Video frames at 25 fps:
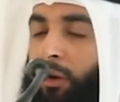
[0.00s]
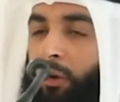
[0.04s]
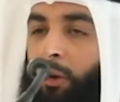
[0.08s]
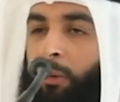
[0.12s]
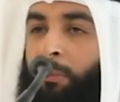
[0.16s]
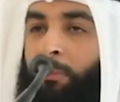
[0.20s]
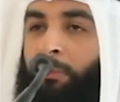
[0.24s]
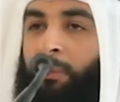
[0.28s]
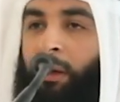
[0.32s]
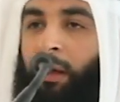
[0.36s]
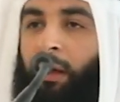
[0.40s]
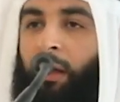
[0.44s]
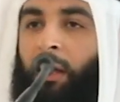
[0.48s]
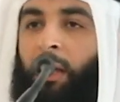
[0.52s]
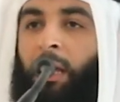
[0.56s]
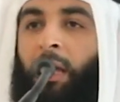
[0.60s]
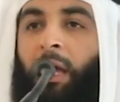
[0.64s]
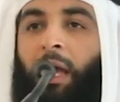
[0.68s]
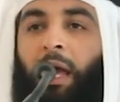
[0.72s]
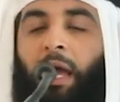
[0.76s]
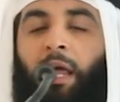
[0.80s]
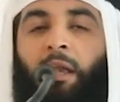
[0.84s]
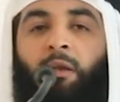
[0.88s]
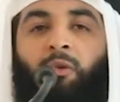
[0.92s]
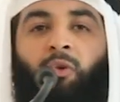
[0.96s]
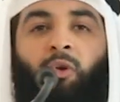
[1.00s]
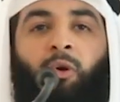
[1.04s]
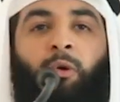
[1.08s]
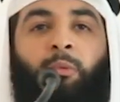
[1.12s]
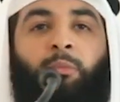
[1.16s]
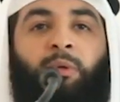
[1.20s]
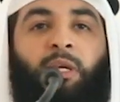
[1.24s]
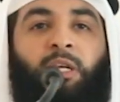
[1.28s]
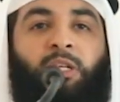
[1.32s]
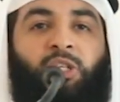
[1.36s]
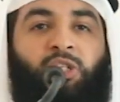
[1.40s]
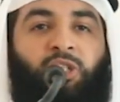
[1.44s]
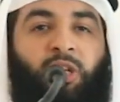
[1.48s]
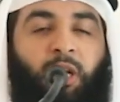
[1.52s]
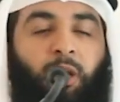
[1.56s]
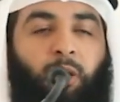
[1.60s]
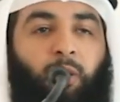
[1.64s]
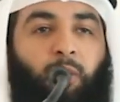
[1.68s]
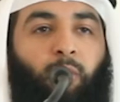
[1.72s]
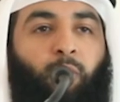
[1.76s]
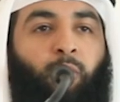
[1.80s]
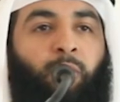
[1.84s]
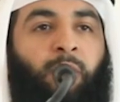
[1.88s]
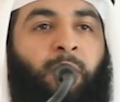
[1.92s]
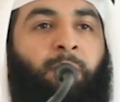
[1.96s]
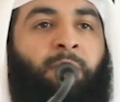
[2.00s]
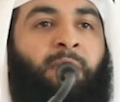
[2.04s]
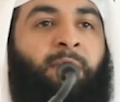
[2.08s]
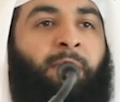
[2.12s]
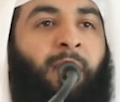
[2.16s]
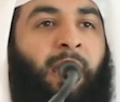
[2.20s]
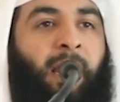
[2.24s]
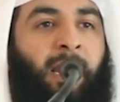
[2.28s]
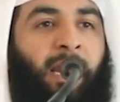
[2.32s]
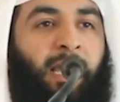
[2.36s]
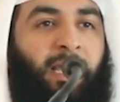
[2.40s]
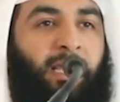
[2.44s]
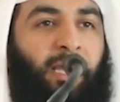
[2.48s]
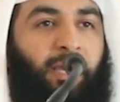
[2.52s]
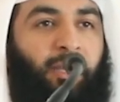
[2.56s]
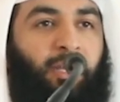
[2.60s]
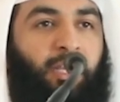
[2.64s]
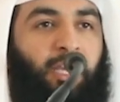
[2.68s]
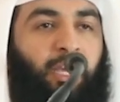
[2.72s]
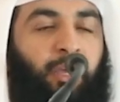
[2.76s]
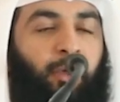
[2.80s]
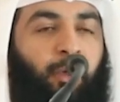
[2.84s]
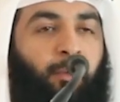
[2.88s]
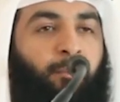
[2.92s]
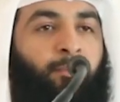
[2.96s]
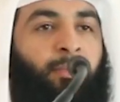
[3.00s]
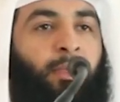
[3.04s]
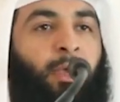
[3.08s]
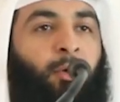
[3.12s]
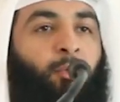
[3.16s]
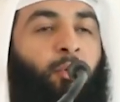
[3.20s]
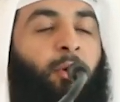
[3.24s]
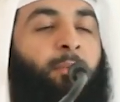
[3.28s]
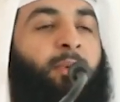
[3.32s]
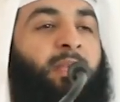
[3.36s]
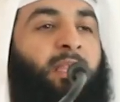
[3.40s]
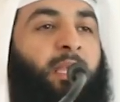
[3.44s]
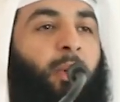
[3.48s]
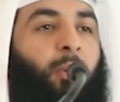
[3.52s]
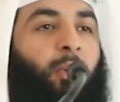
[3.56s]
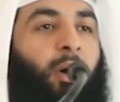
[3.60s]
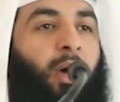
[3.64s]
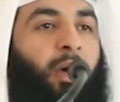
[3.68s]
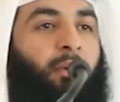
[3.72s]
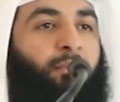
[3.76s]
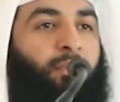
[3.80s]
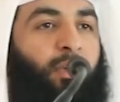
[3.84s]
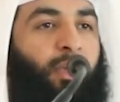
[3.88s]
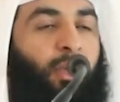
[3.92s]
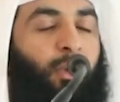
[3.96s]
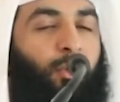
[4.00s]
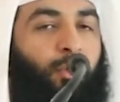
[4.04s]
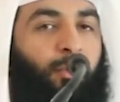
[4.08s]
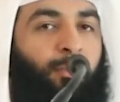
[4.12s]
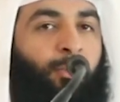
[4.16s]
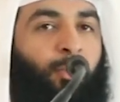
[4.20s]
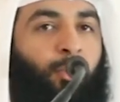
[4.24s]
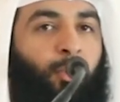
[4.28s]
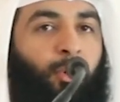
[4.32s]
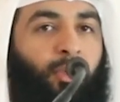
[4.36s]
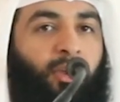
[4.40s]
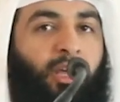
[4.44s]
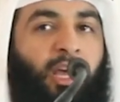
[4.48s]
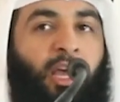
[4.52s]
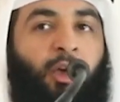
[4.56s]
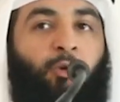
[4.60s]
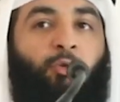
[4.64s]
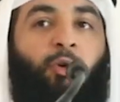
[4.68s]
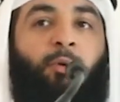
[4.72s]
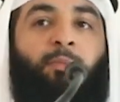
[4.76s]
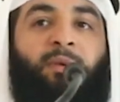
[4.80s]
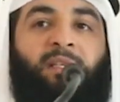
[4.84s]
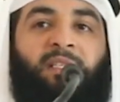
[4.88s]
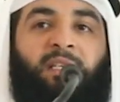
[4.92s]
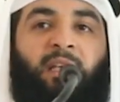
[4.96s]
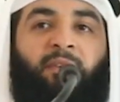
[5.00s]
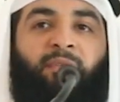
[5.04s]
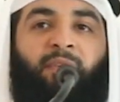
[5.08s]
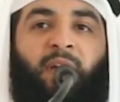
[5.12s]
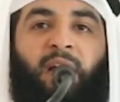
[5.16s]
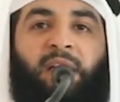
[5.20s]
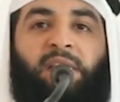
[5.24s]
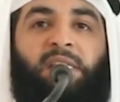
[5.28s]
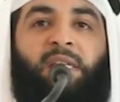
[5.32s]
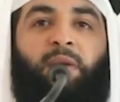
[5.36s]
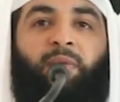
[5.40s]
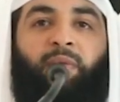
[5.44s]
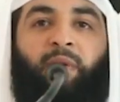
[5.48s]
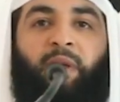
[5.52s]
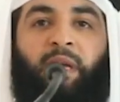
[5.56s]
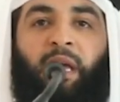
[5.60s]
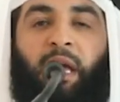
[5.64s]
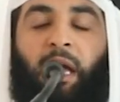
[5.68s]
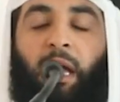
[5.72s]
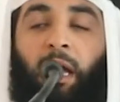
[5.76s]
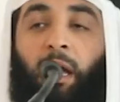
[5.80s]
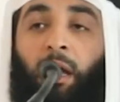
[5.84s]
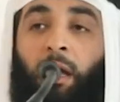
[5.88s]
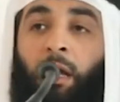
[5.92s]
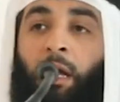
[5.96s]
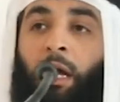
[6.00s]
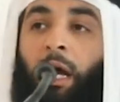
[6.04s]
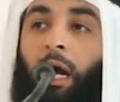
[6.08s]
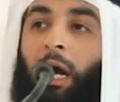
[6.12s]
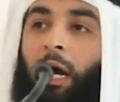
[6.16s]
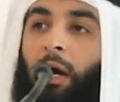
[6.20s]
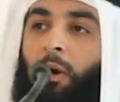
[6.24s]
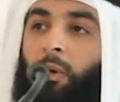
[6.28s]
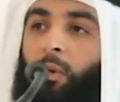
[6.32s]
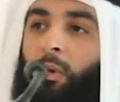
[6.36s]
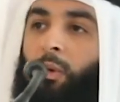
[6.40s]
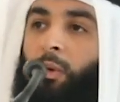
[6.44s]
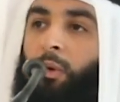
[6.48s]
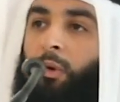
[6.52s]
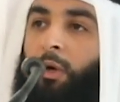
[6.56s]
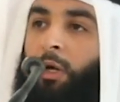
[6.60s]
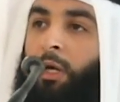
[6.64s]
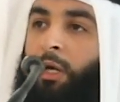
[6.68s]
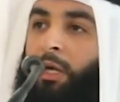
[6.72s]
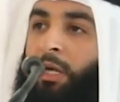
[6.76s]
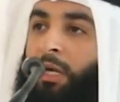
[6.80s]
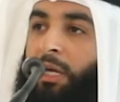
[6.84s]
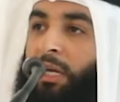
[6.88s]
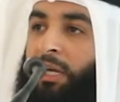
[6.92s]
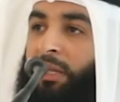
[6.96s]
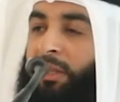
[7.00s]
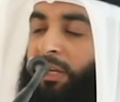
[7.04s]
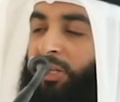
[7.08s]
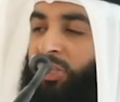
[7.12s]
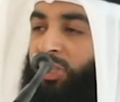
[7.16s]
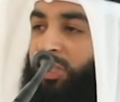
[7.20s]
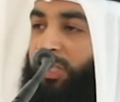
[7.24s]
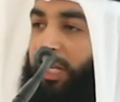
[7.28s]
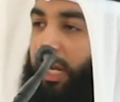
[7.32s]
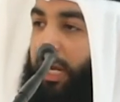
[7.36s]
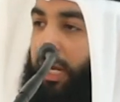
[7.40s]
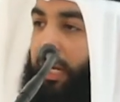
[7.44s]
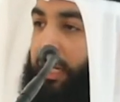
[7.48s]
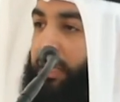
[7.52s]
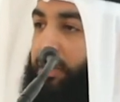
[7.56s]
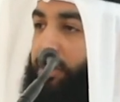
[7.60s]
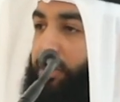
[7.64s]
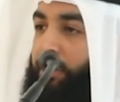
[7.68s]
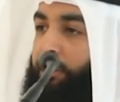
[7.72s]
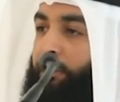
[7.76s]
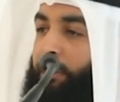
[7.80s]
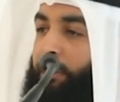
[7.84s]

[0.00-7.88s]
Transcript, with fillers: الأمة أنهم ينشغلون بما لا يعنيهم وبتوافه الأمور وبسفاسفها أو إذا اشتعلت